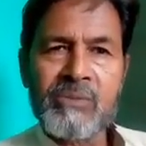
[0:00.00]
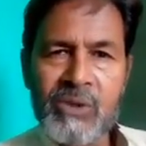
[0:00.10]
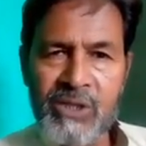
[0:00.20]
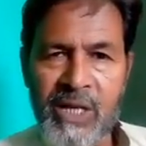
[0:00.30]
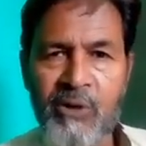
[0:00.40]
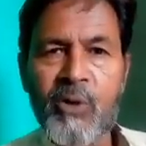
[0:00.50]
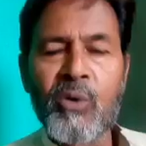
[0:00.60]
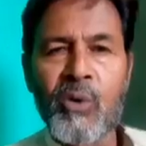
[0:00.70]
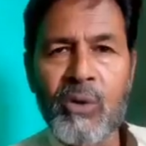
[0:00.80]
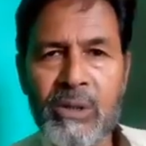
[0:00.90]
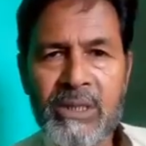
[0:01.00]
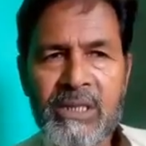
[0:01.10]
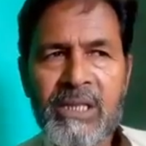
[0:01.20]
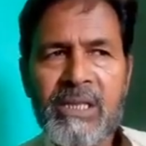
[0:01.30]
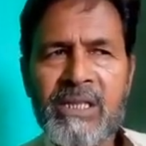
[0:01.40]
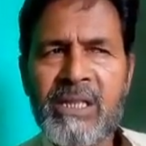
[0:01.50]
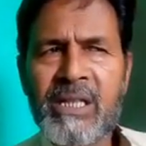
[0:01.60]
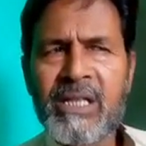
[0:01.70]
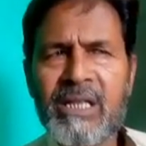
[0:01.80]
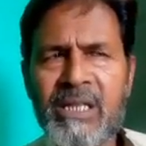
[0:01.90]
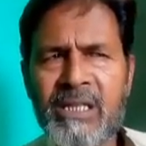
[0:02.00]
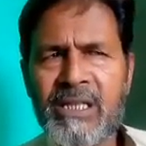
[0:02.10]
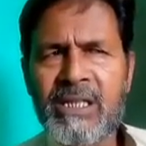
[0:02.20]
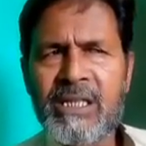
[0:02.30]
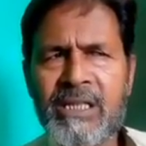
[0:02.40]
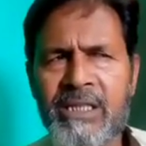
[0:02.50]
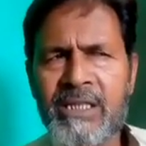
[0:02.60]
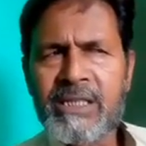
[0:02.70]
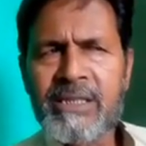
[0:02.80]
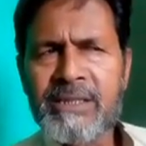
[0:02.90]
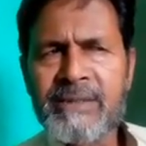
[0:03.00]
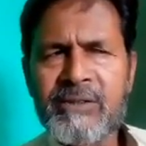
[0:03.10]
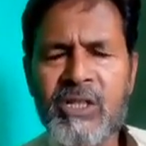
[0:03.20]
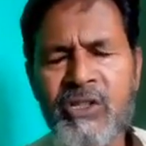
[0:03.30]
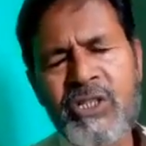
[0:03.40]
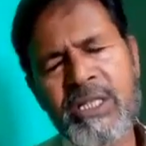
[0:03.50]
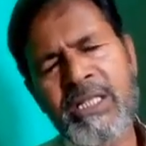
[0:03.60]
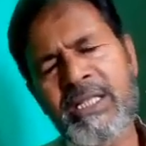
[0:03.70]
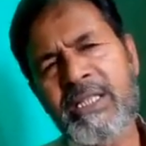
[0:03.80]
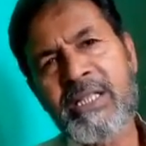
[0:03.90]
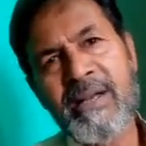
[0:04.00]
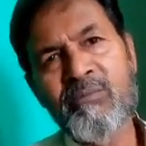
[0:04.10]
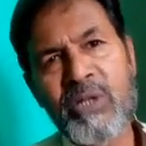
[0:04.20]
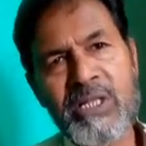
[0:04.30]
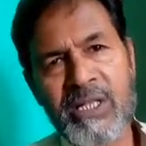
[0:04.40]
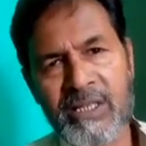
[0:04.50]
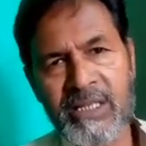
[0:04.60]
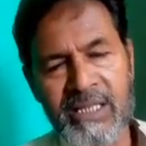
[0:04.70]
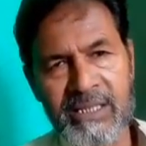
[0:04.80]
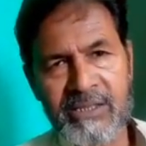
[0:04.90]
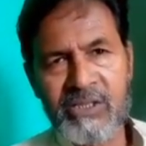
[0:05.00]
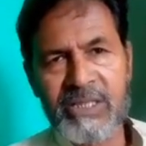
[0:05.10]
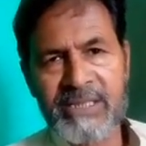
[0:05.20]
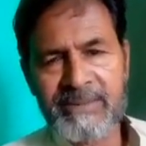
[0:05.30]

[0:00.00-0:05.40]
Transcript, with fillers: किसानों को ये अच्छे दाम मिल सकते हैं इससे